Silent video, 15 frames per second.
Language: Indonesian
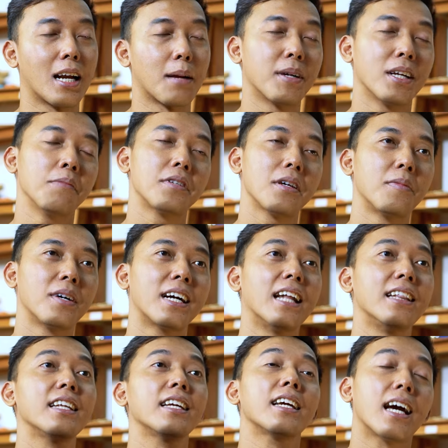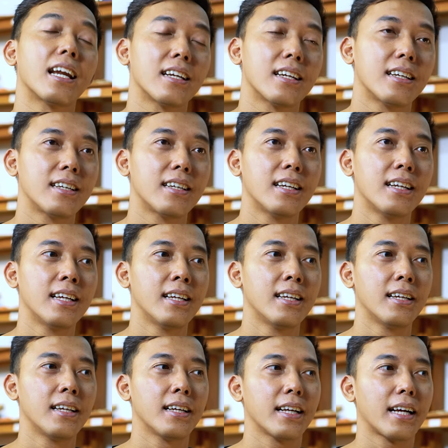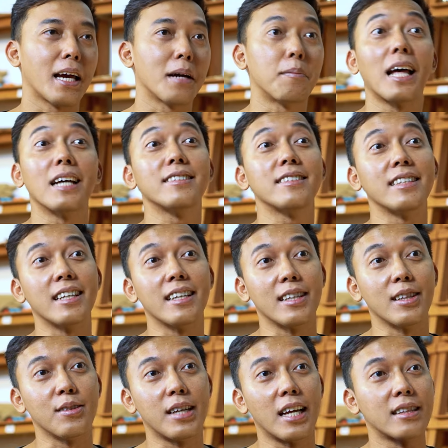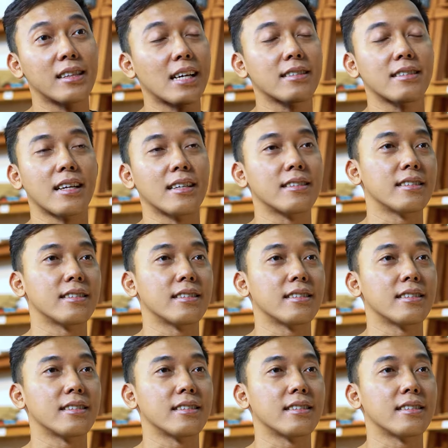harapannya bisa menggantikan kayak plastik gitu dan tas-tas